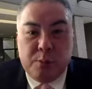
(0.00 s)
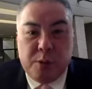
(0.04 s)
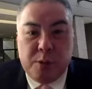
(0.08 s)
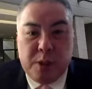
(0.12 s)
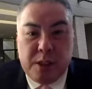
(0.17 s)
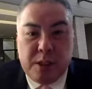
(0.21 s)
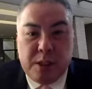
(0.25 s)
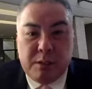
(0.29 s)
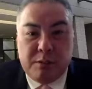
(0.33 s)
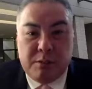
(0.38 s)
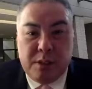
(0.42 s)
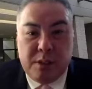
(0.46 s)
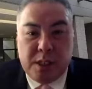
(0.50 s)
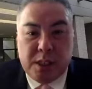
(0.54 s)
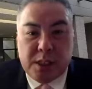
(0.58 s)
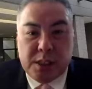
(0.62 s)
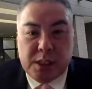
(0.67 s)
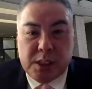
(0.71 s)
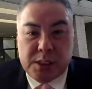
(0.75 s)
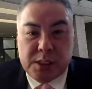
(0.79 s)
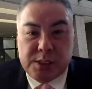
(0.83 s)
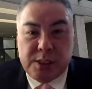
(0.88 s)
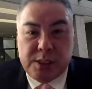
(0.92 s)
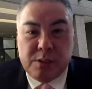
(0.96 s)
が亡くなっ
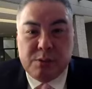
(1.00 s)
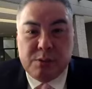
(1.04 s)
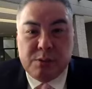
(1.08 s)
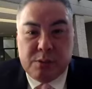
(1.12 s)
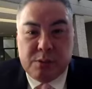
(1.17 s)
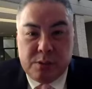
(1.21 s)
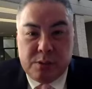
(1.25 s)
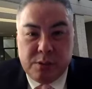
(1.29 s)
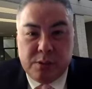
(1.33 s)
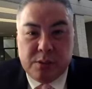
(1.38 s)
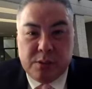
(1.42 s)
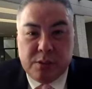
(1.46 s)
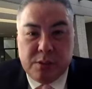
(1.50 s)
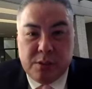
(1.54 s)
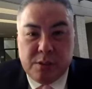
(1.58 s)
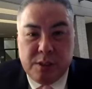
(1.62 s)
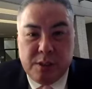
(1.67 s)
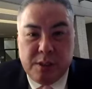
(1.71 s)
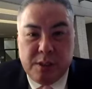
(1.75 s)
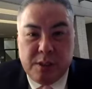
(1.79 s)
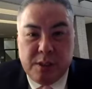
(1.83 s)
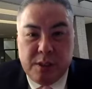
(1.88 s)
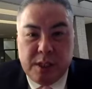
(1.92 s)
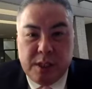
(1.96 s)
た前後
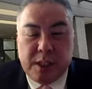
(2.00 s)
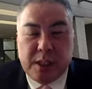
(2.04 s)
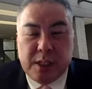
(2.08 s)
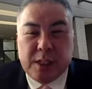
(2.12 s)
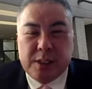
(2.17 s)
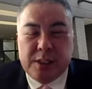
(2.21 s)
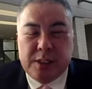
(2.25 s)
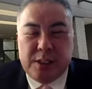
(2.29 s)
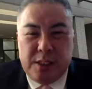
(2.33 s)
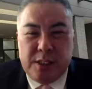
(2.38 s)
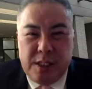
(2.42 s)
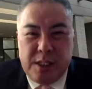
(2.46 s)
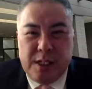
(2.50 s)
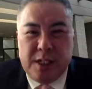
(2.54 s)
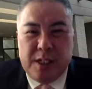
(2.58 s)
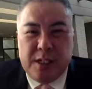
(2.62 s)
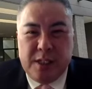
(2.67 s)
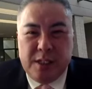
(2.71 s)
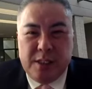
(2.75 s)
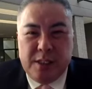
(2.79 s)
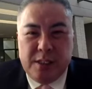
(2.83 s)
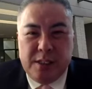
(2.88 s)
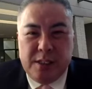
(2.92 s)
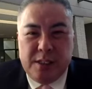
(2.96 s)
の話
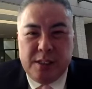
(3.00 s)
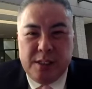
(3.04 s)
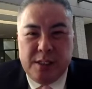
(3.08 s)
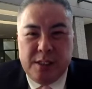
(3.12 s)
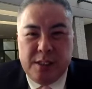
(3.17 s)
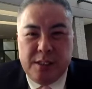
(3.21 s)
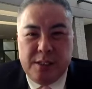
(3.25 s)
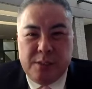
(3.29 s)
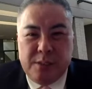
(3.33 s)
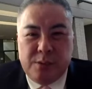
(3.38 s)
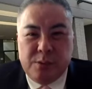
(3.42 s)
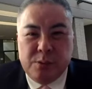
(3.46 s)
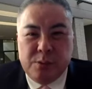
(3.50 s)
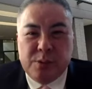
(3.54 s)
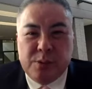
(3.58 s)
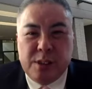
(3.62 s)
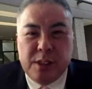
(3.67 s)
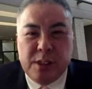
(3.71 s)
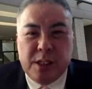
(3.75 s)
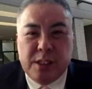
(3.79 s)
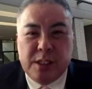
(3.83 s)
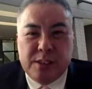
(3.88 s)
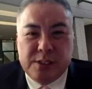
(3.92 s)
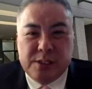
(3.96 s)
が載っ
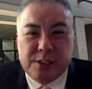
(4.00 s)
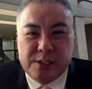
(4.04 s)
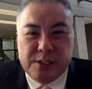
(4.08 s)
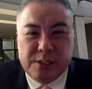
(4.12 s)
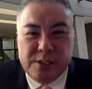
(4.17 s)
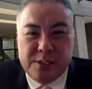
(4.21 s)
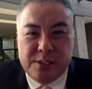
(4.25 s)
てないんです。